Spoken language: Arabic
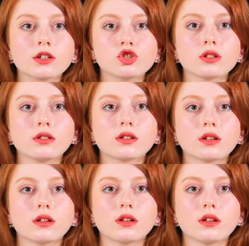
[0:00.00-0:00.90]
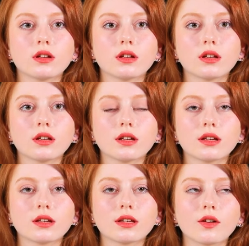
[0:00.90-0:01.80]
عن جد
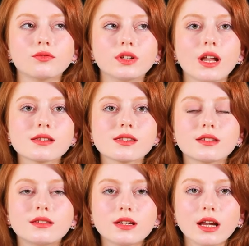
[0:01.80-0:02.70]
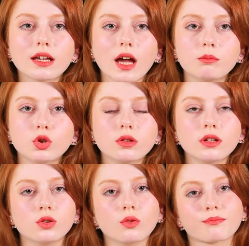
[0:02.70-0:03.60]
كان في ناس كتير هيك عم بيقولوا
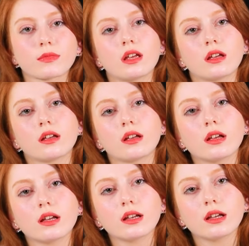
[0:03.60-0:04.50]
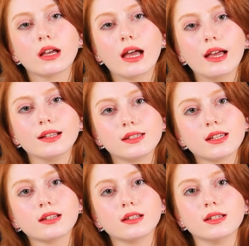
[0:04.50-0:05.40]
لي انه
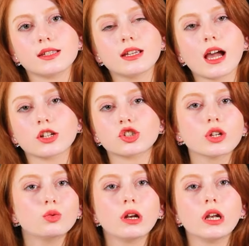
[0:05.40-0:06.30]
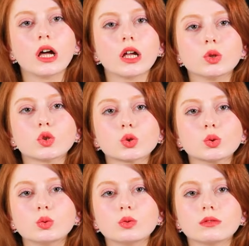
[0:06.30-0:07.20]
انت انجليزيه عن جد ولا انه
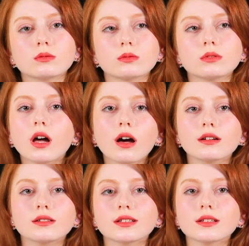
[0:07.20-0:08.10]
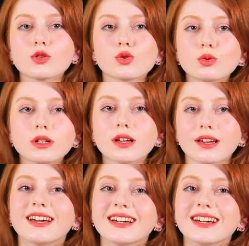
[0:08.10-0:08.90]
شو انه لا انا سوريه